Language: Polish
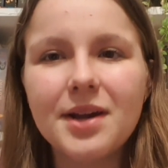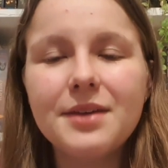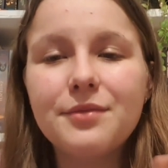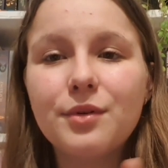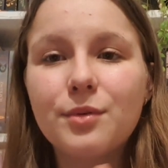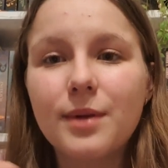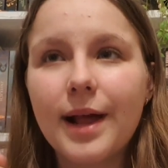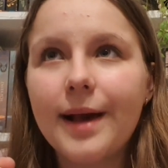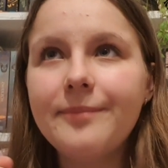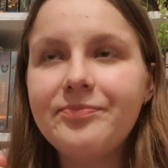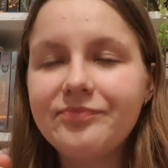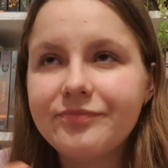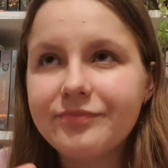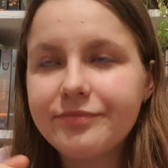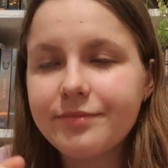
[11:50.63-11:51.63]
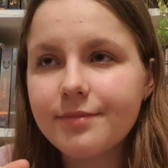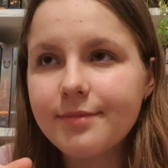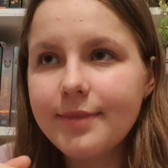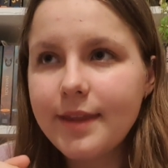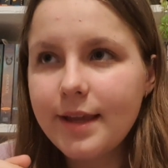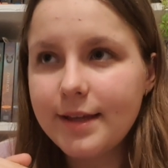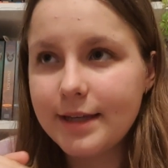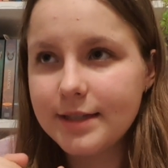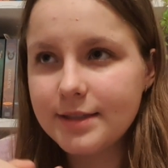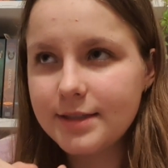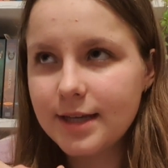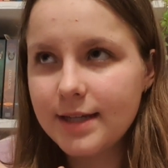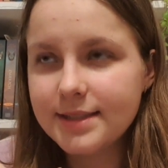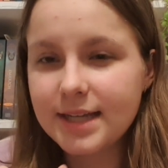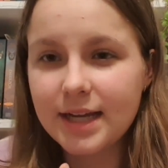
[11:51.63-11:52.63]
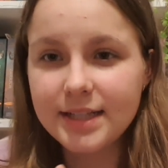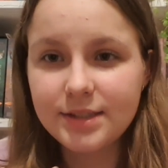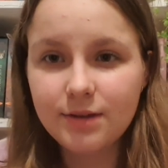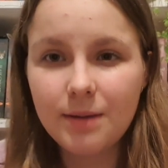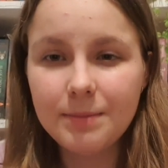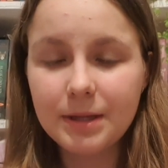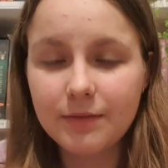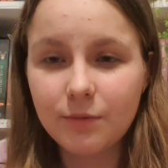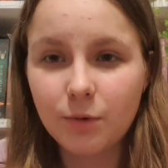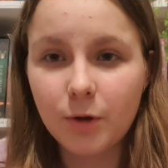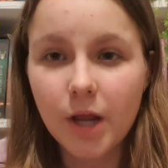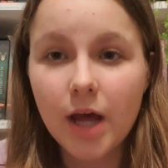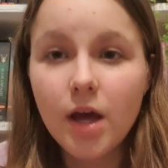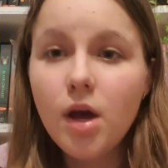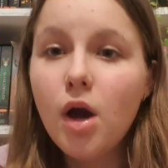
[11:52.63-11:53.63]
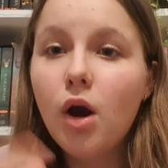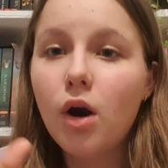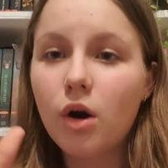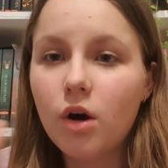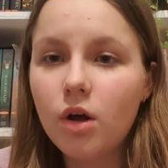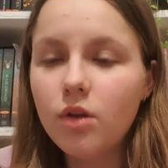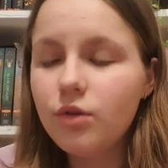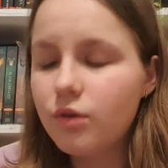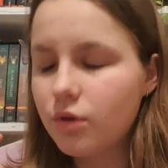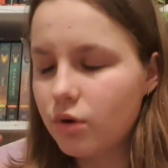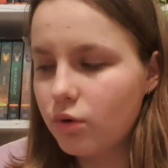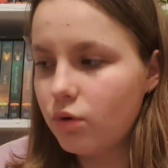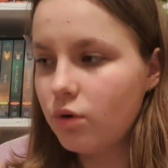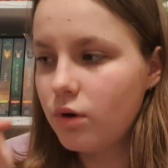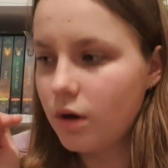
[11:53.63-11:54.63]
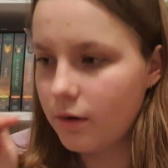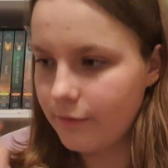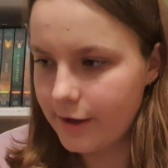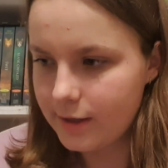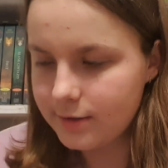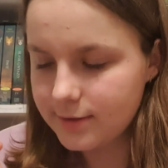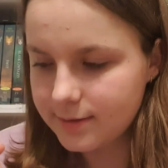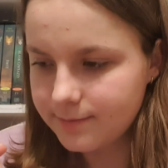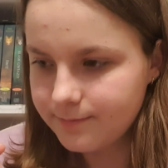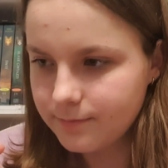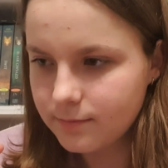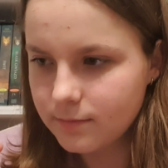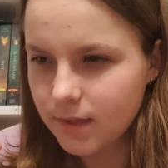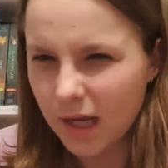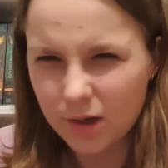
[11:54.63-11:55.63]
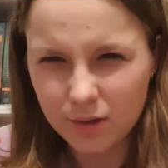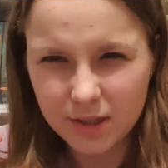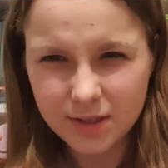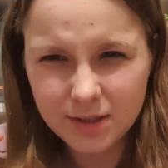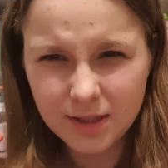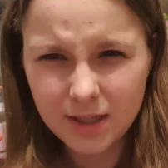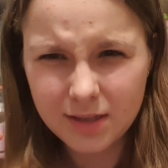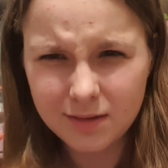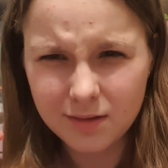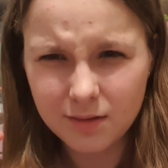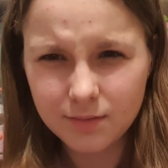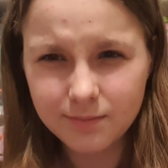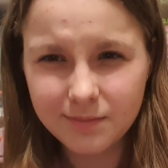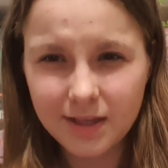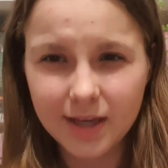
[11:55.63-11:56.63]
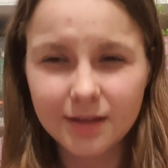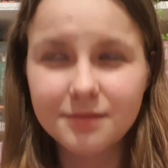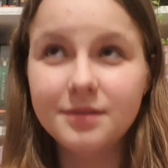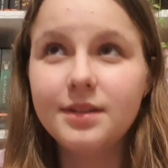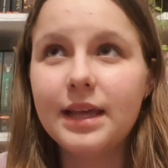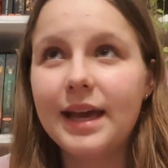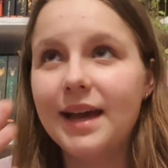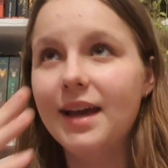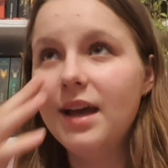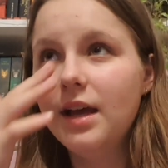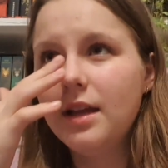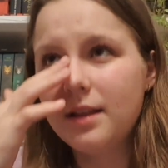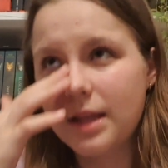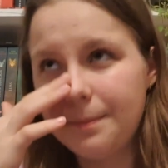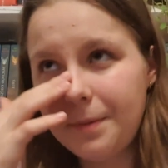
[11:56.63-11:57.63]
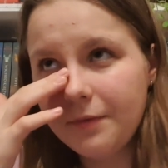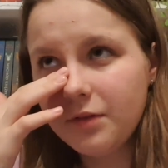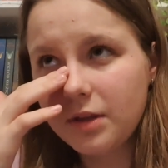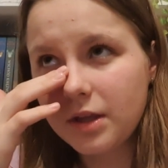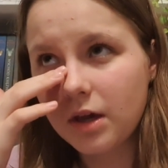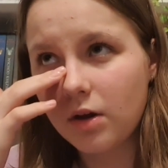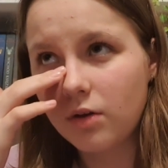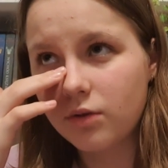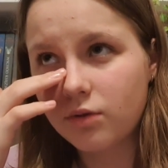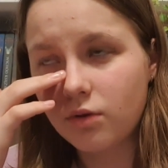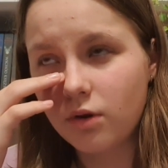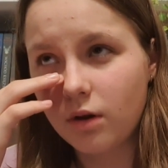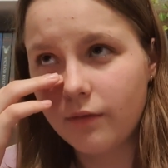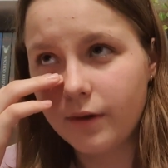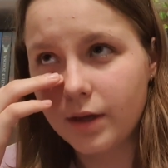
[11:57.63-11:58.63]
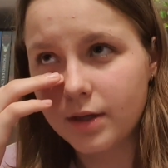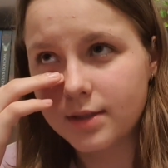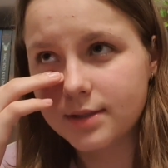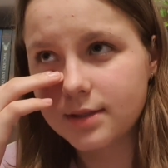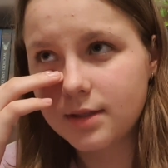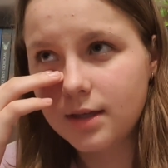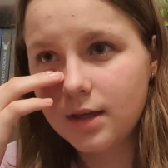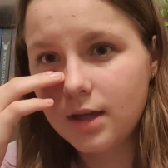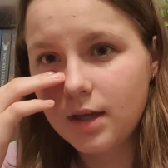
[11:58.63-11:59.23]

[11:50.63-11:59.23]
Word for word: I w ogóle jeszcze zachęciła mnie w ogóle On True Lovers. Tak ona się. Na... Nie, nie. Na pewno nie On True Lovers.